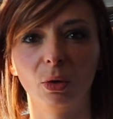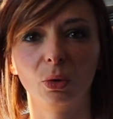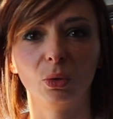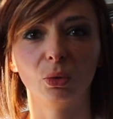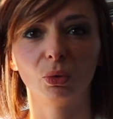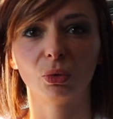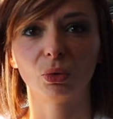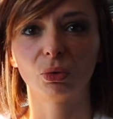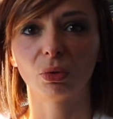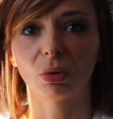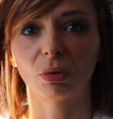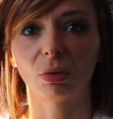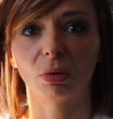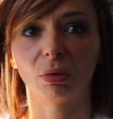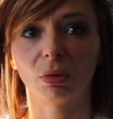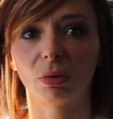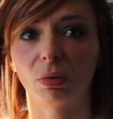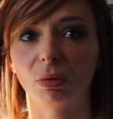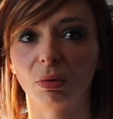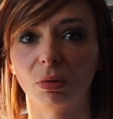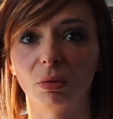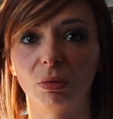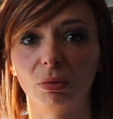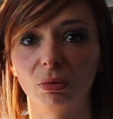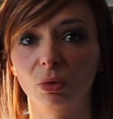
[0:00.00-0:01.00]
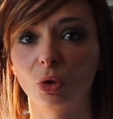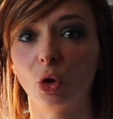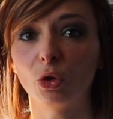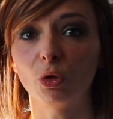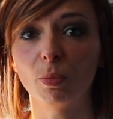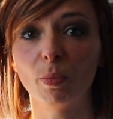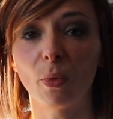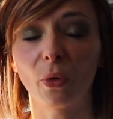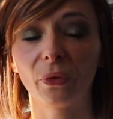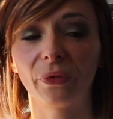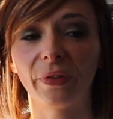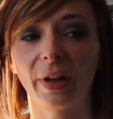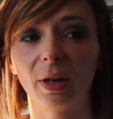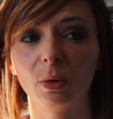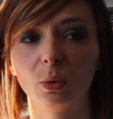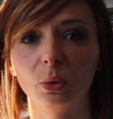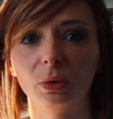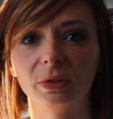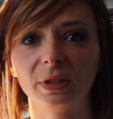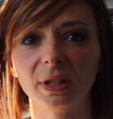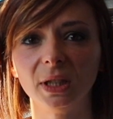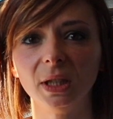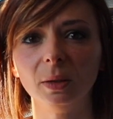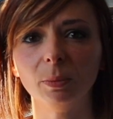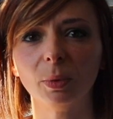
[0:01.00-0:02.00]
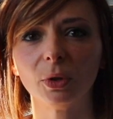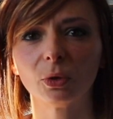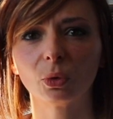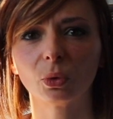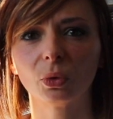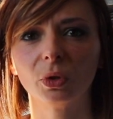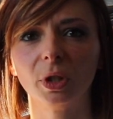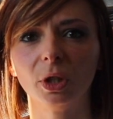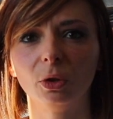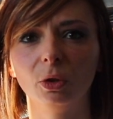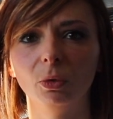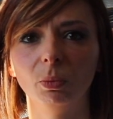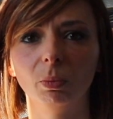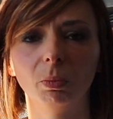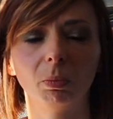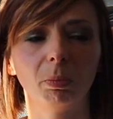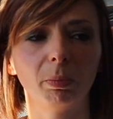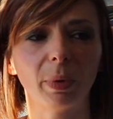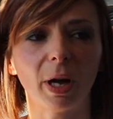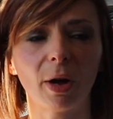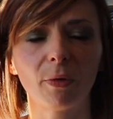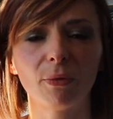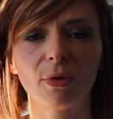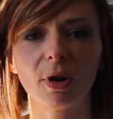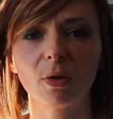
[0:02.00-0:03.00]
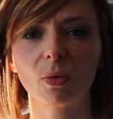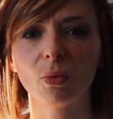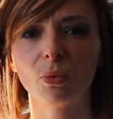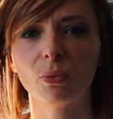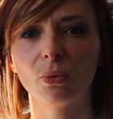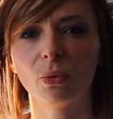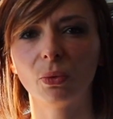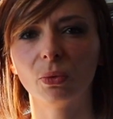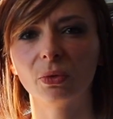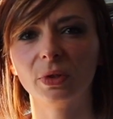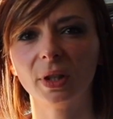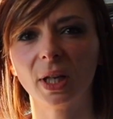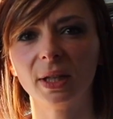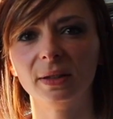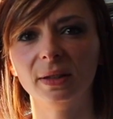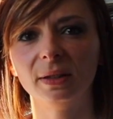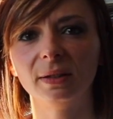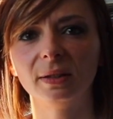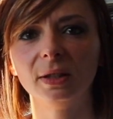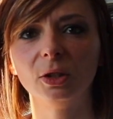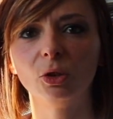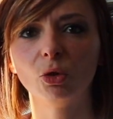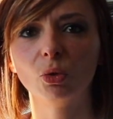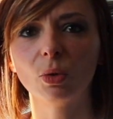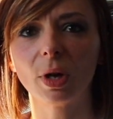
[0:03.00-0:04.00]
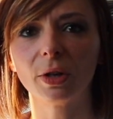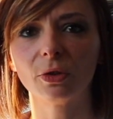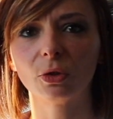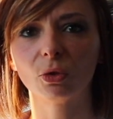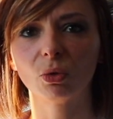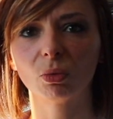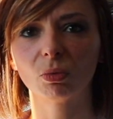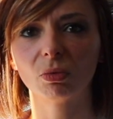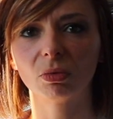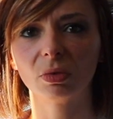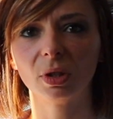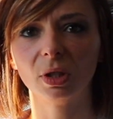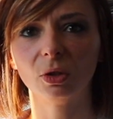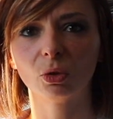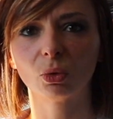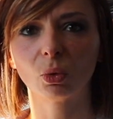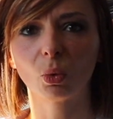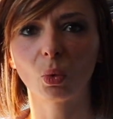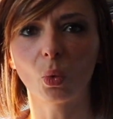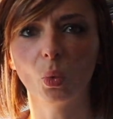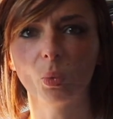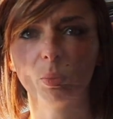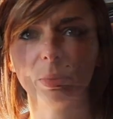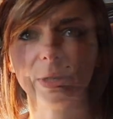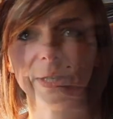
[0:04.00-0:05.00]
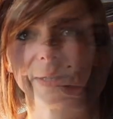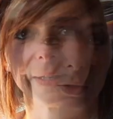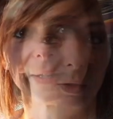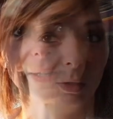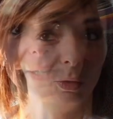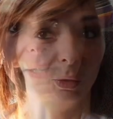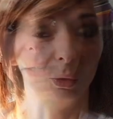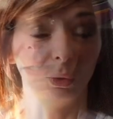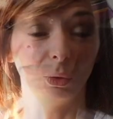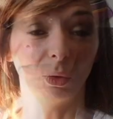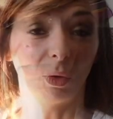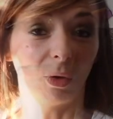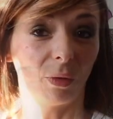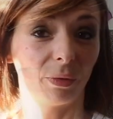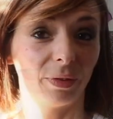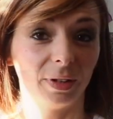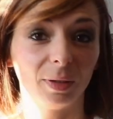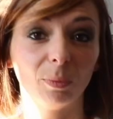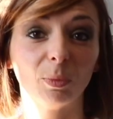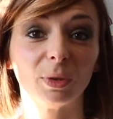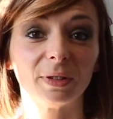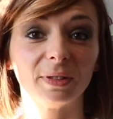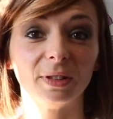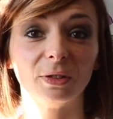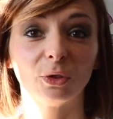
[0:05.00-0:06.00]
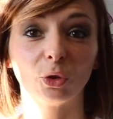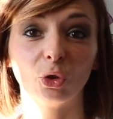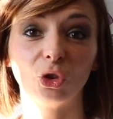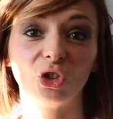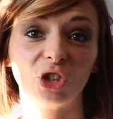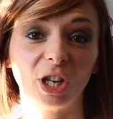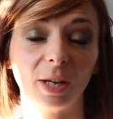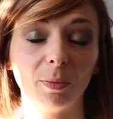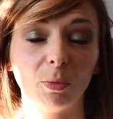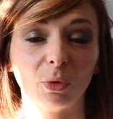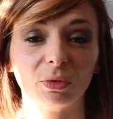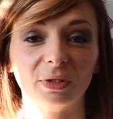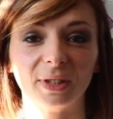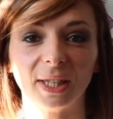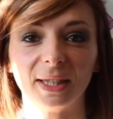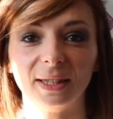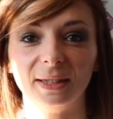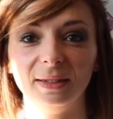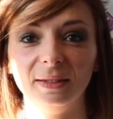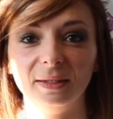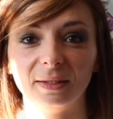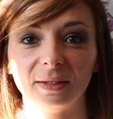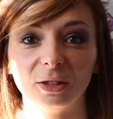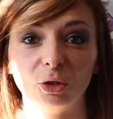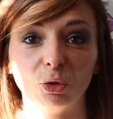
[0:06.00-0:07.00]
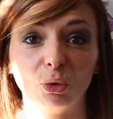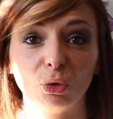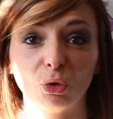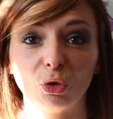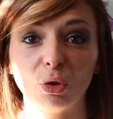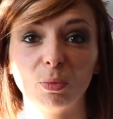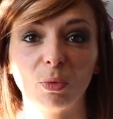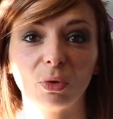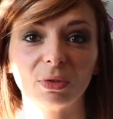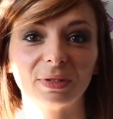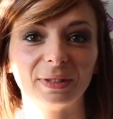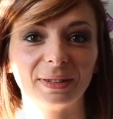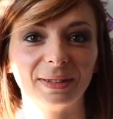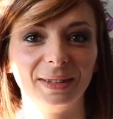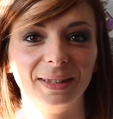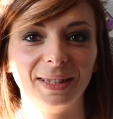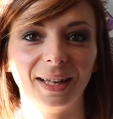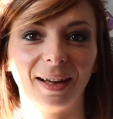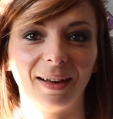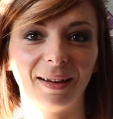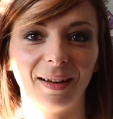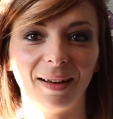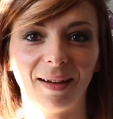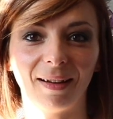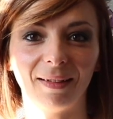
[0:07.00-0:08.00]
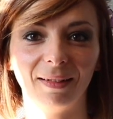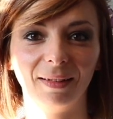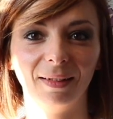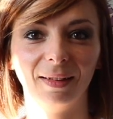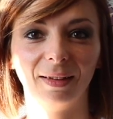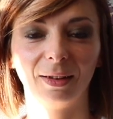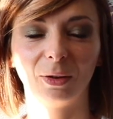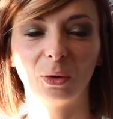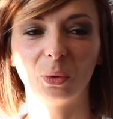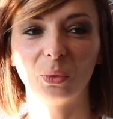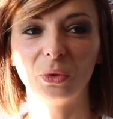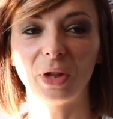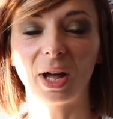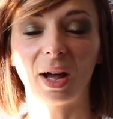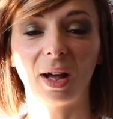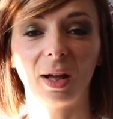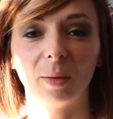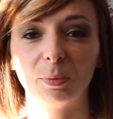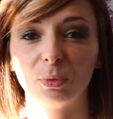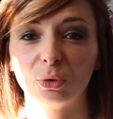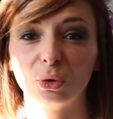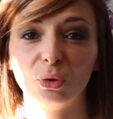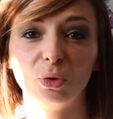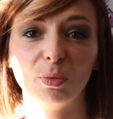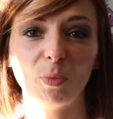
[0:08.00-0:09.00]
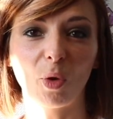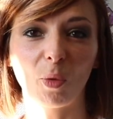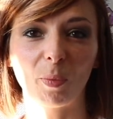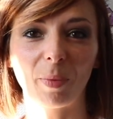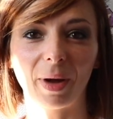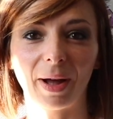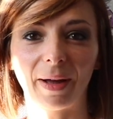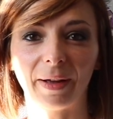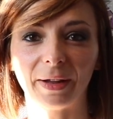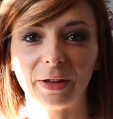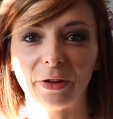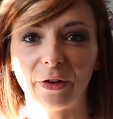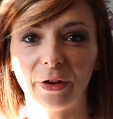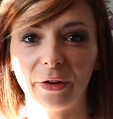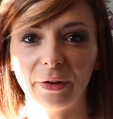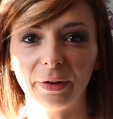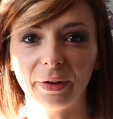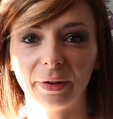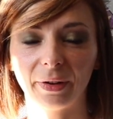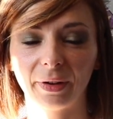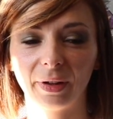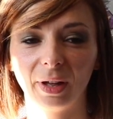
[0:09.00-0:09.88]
sur notre mental aussi, parce qu'on est parfois confronté à des situations qui sont compliquées. En fait, moi, c'est ce que j'aime en dialyse, c'est justement ce lien-là qu'on n'a absolument pas ailleurs.